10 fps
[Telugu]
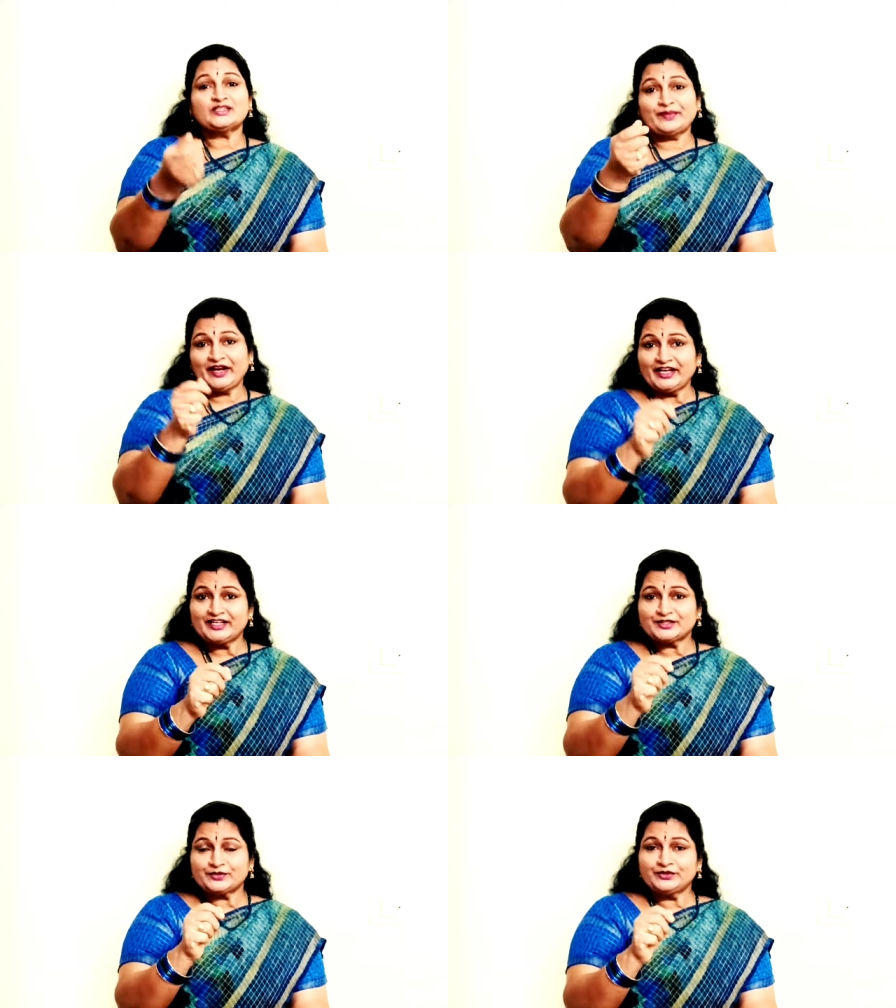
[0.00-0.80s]
స్ప్రే
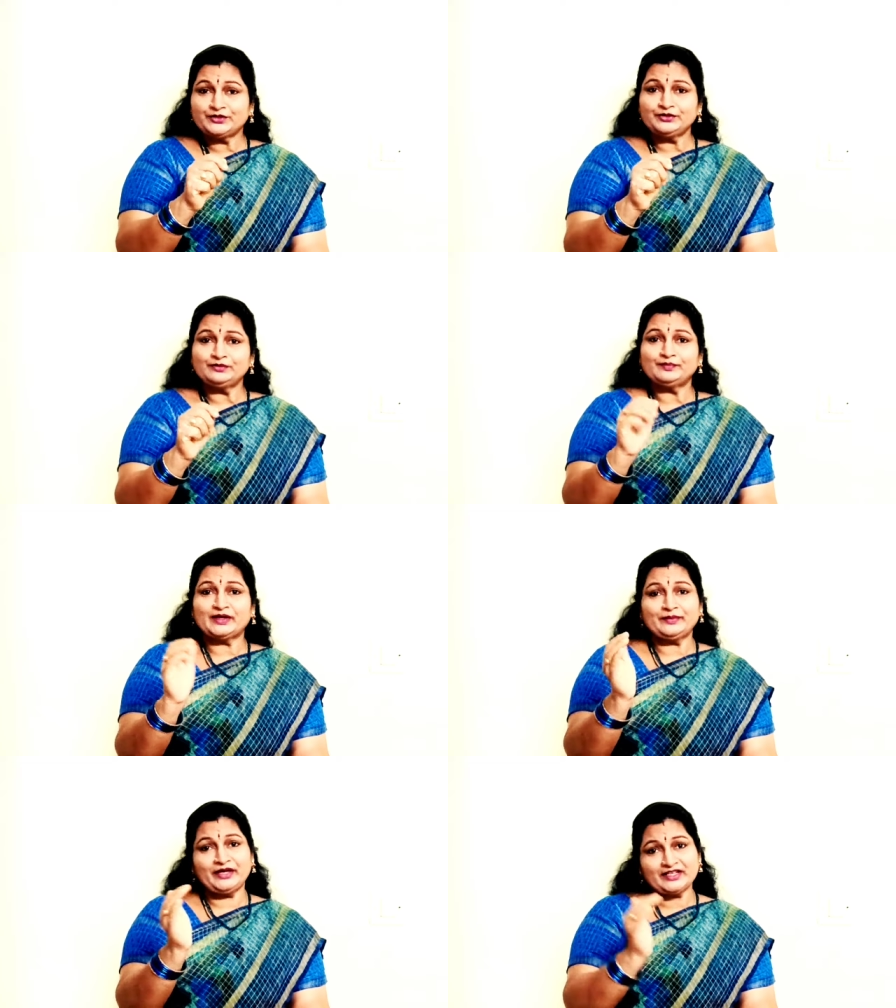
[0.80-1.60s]
చేసుకుంటూ
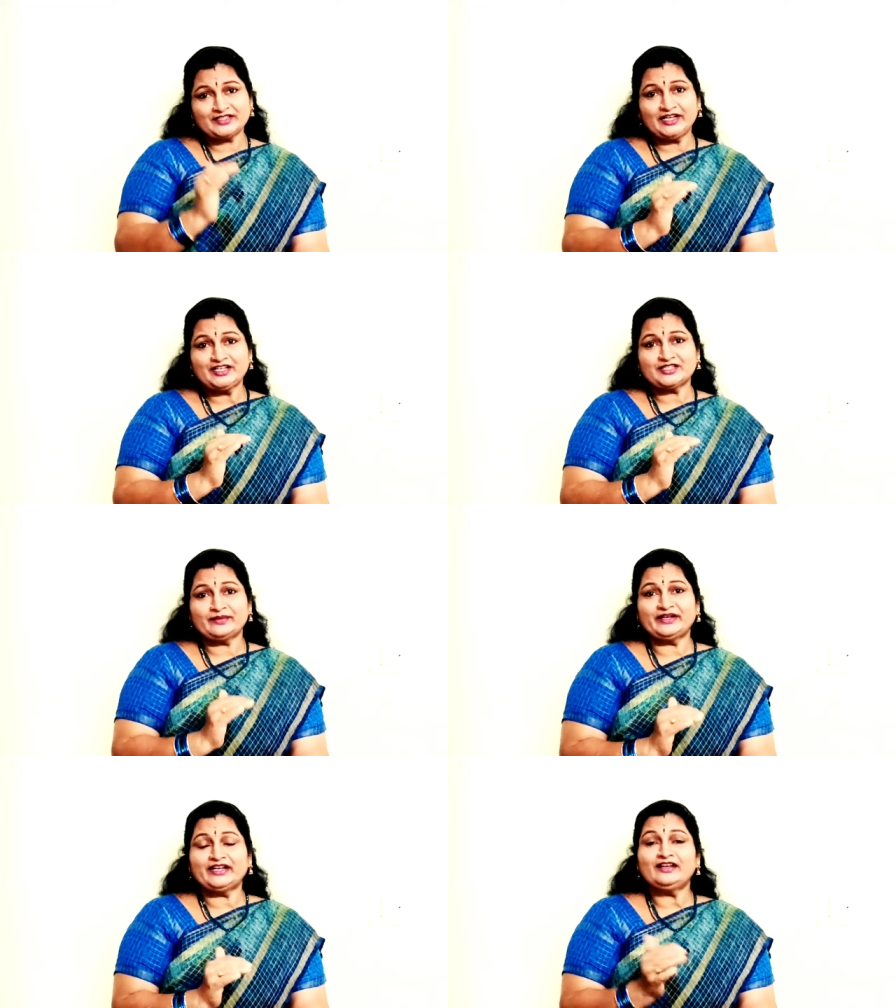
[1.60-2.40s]
మనం హెయిర్ స్టైల్
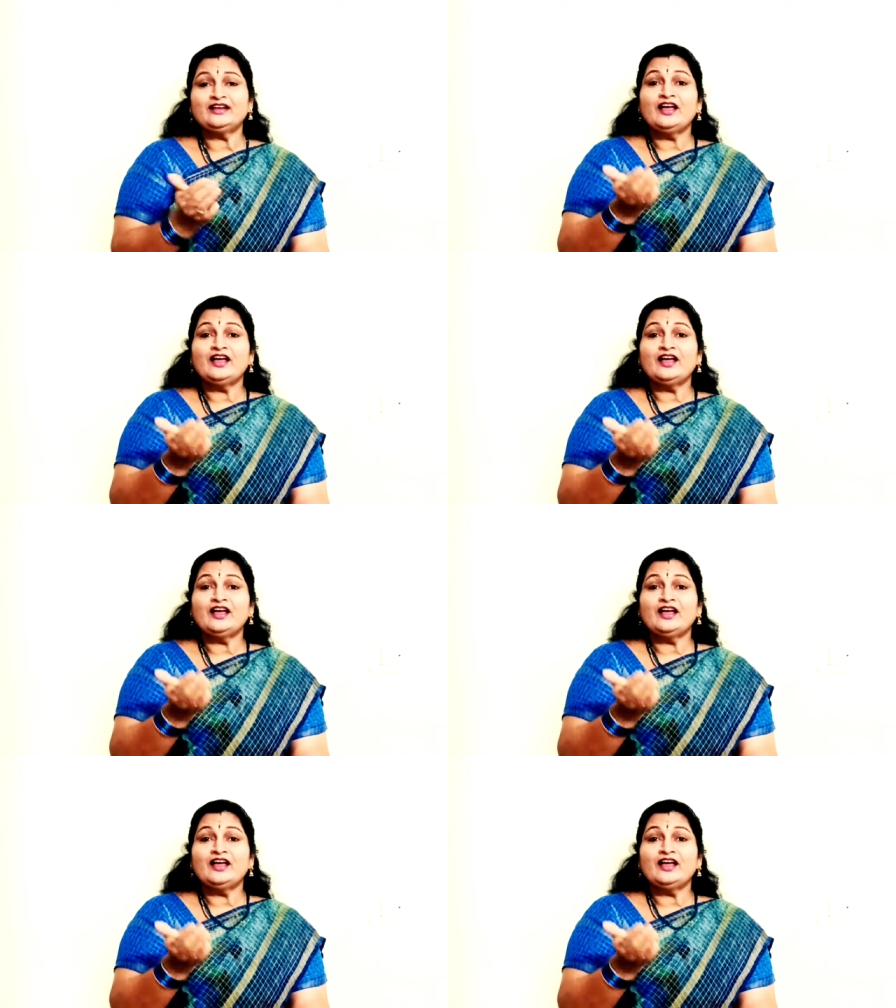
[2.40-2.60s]
వేసినామంటే